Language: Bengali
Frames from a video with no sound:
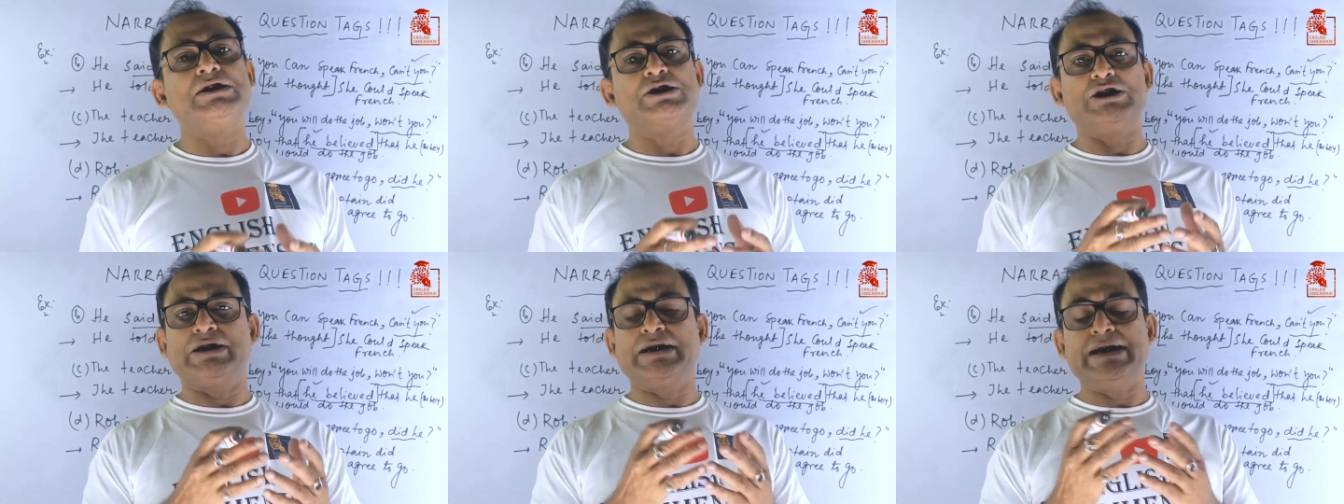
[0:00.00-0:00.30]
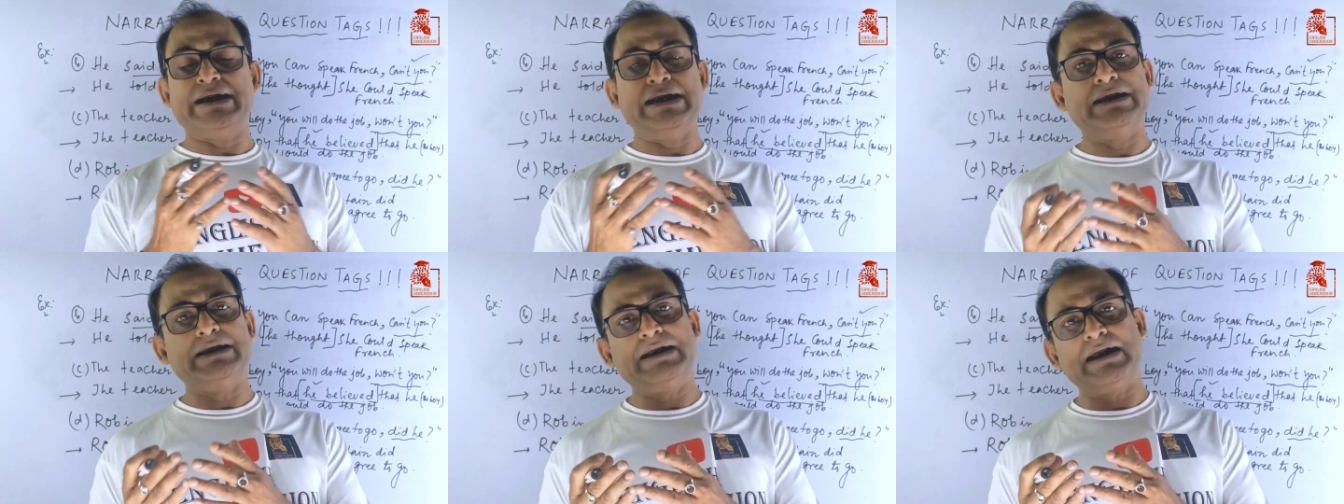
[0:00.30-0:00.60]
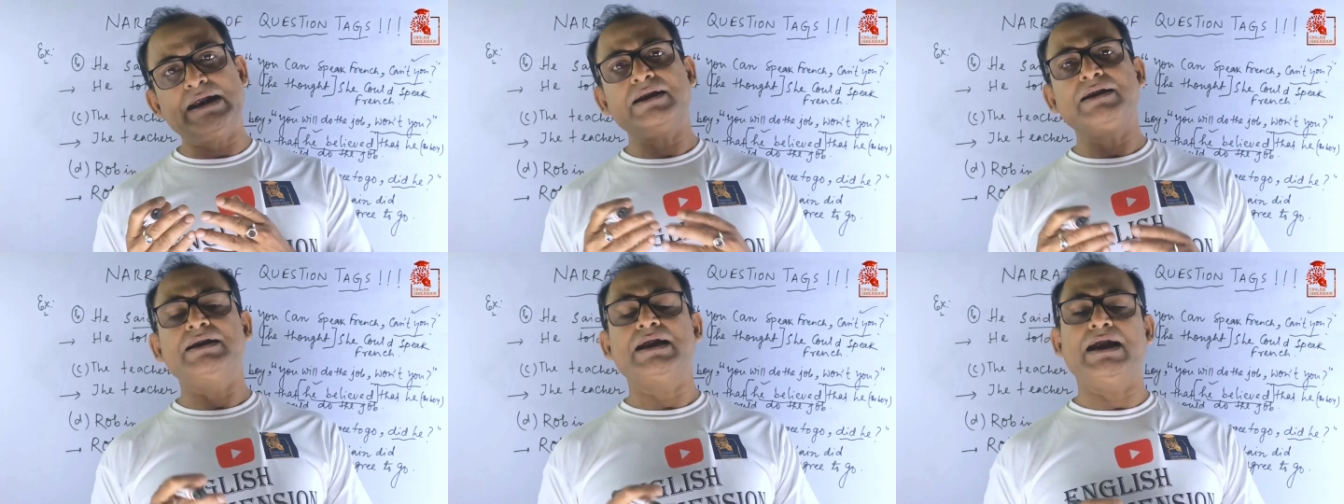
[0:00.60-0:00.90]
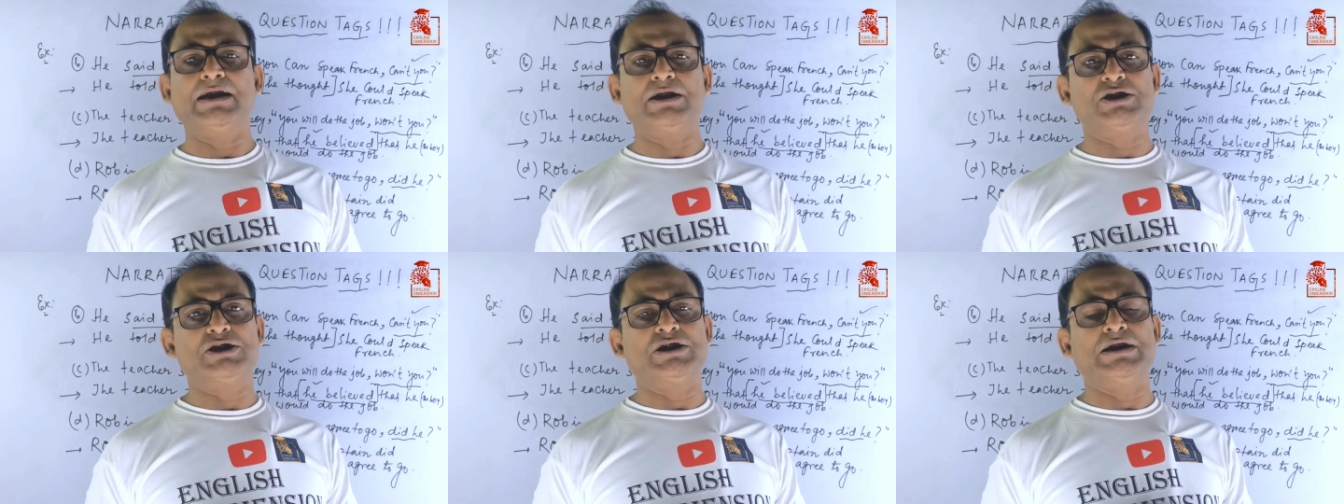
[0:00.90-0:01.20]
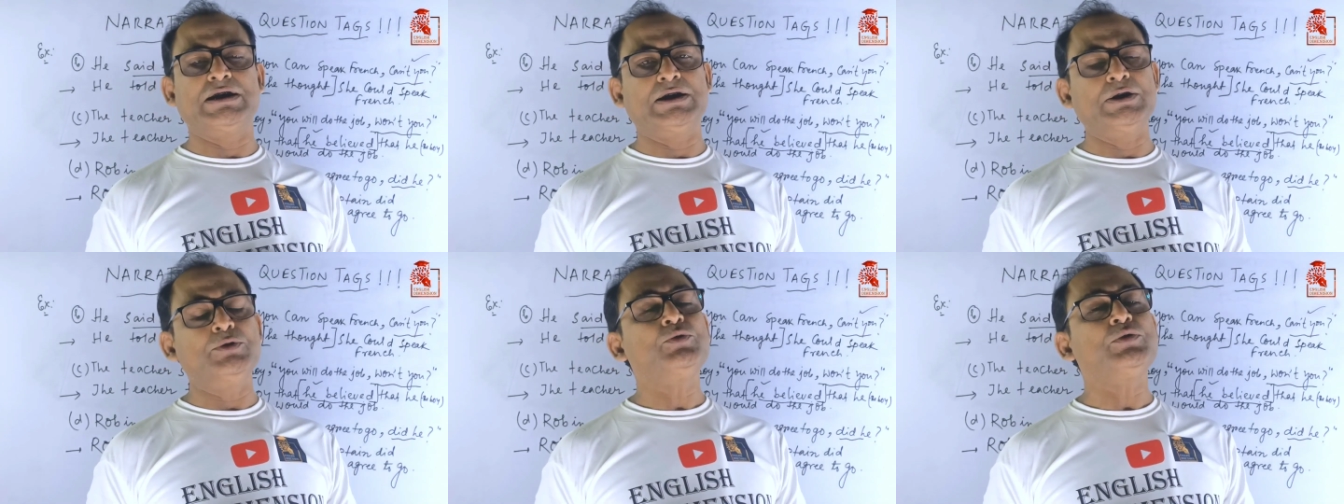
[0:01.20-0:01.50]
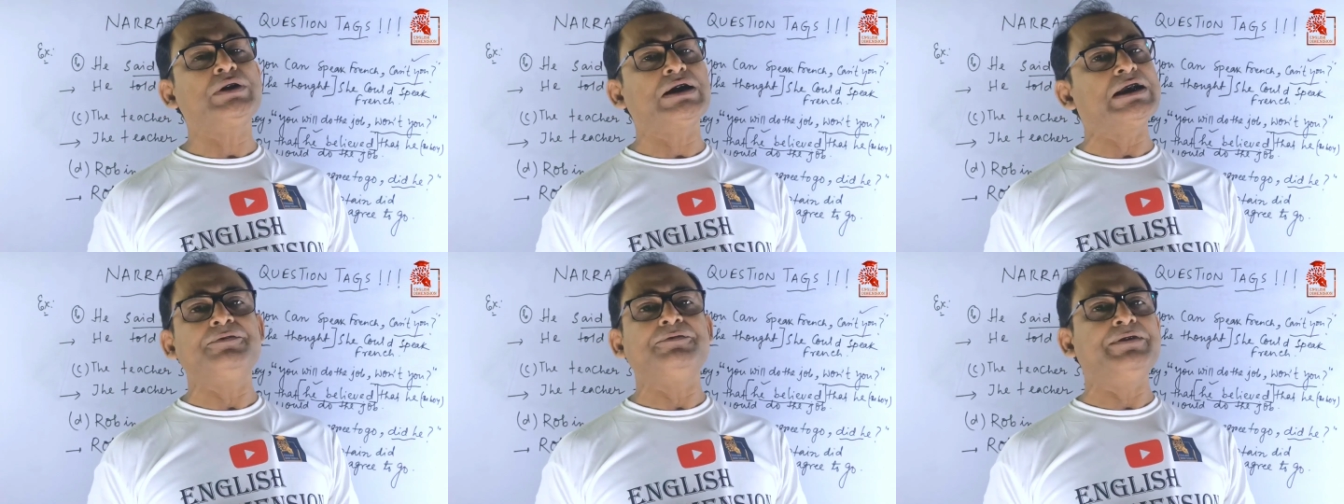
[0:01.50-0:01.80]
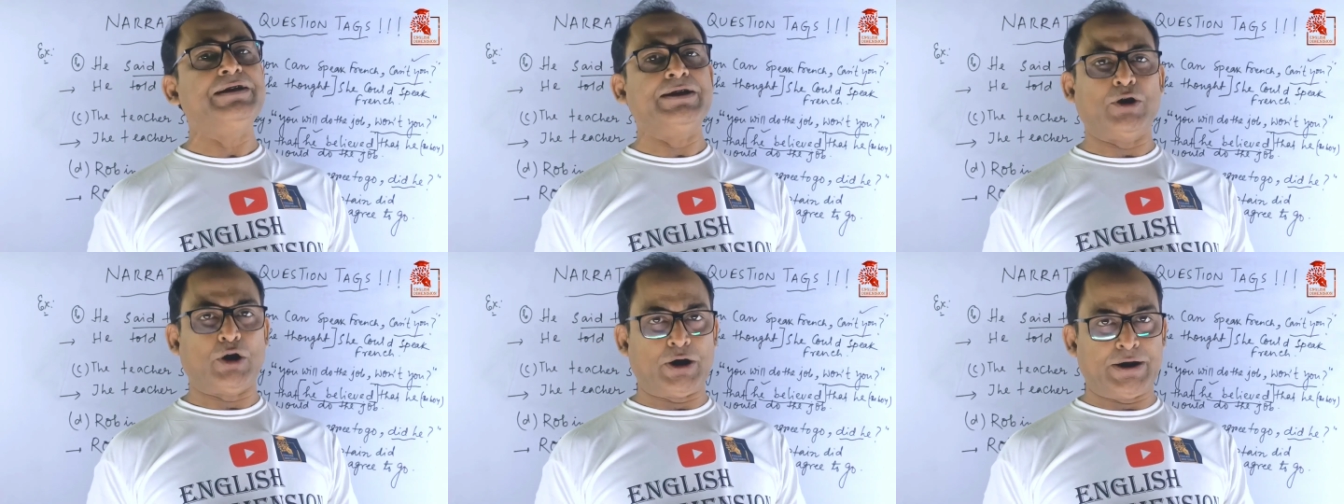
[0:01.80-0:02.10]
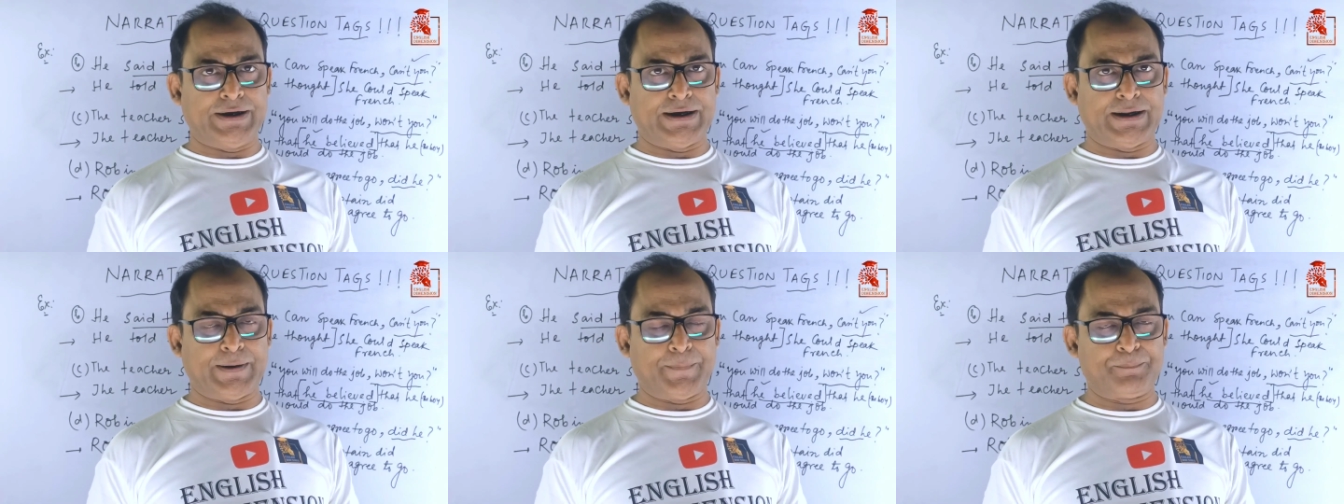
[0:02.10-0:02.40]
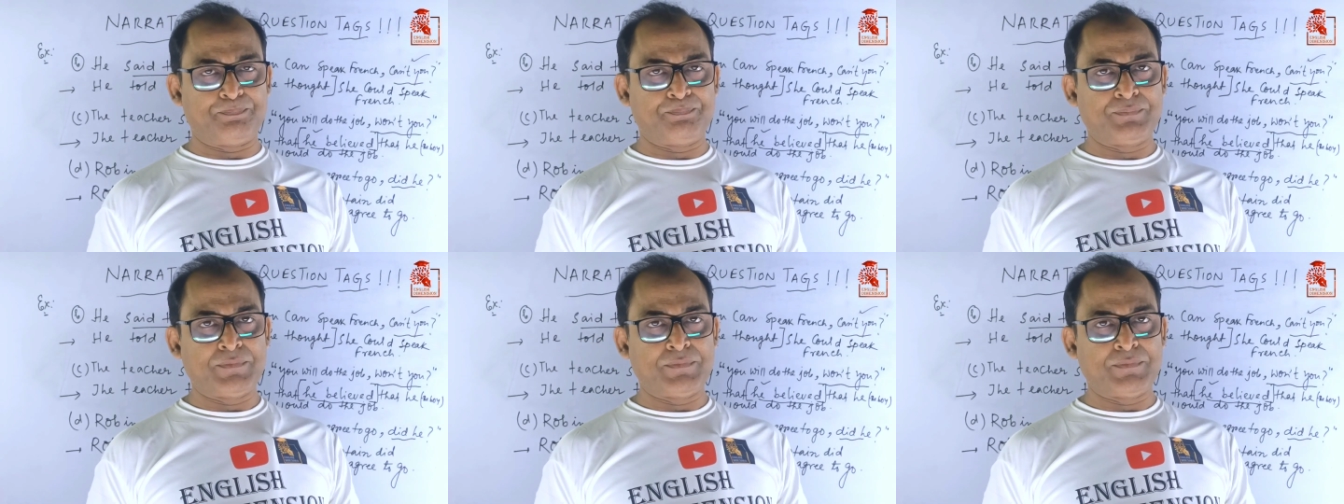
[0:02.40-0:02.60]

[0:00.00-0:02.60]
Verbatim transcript: সেটা ইনডাইরেক্ট ন্যারেশনে কিন্তু কনভে হয় না